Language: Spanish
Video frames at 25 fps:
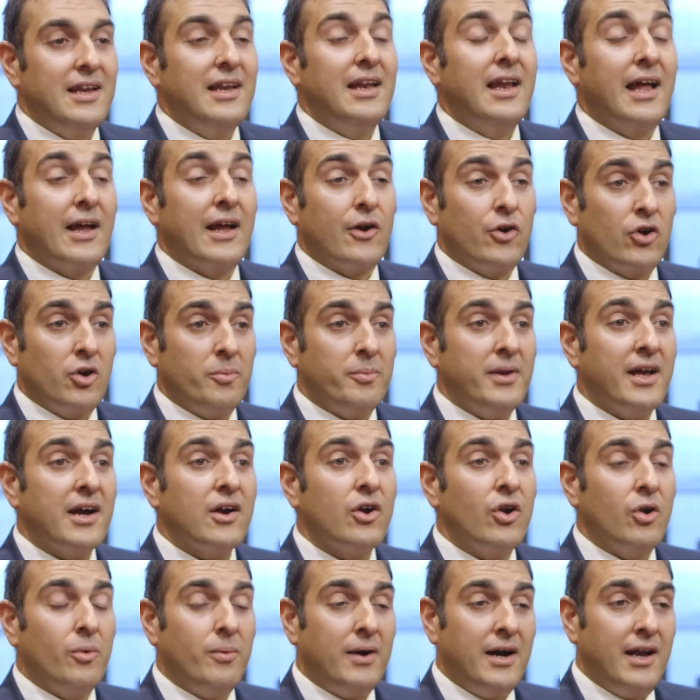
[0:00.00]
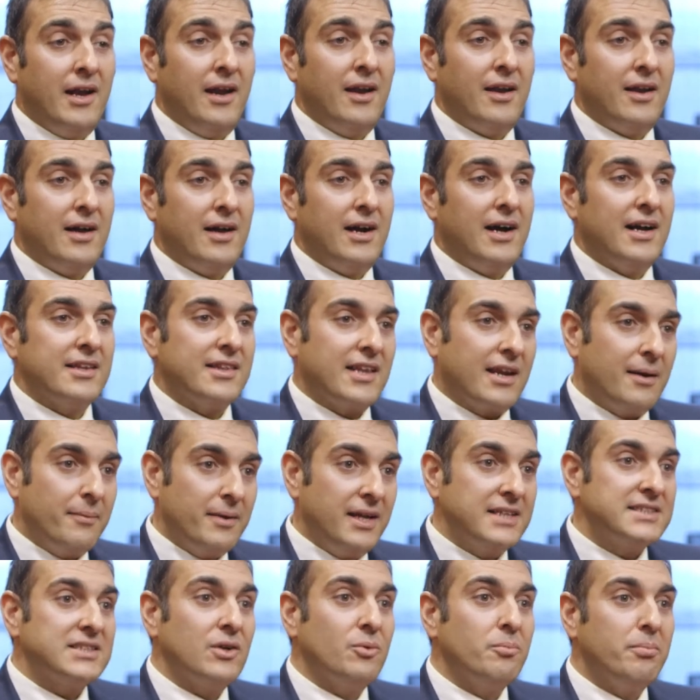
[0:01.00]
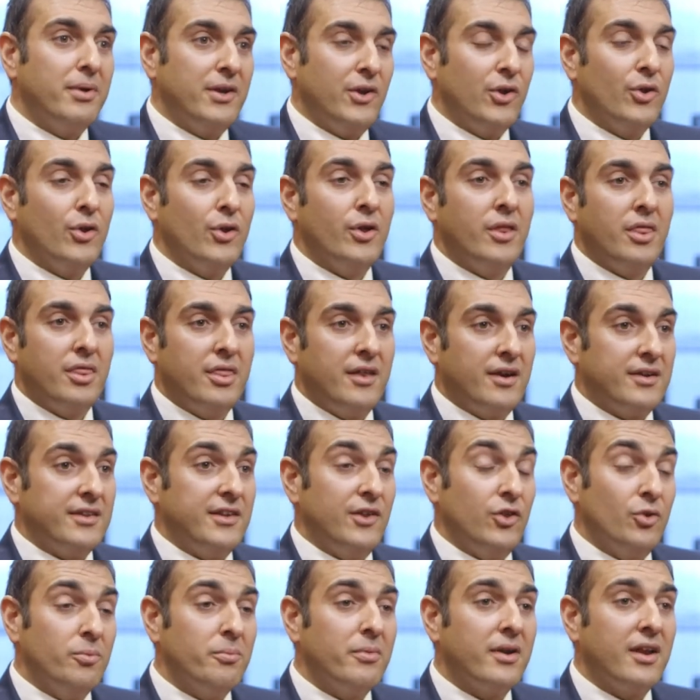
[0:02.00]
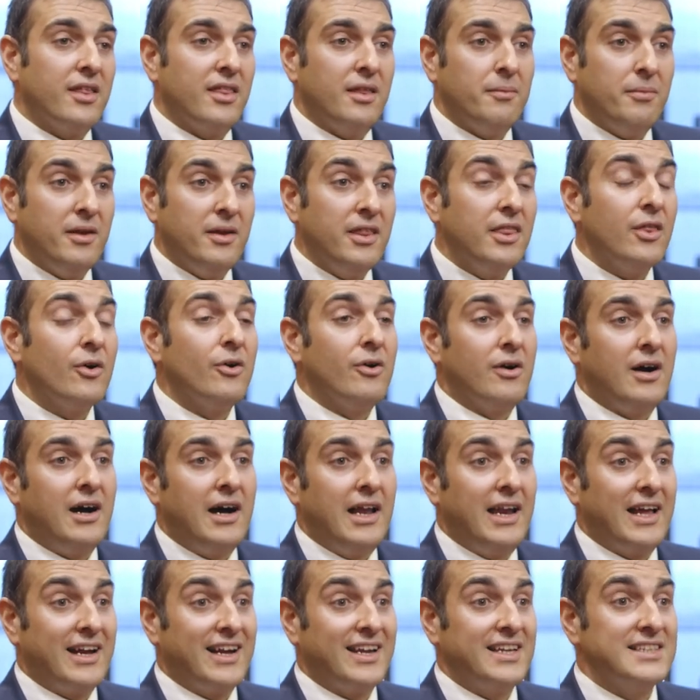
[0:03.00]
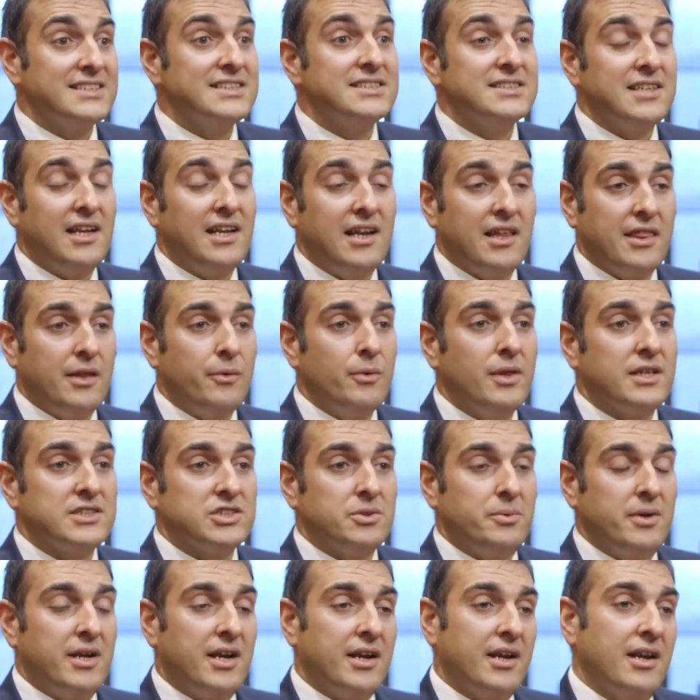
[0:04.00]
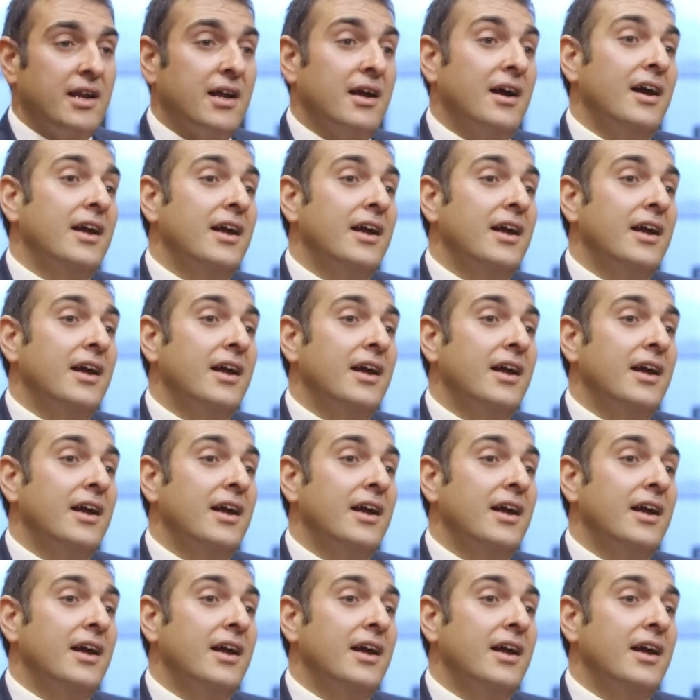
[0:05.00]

La economía global atraviesa un periodo de incertidumbre debido a la crisis de la deuda soberana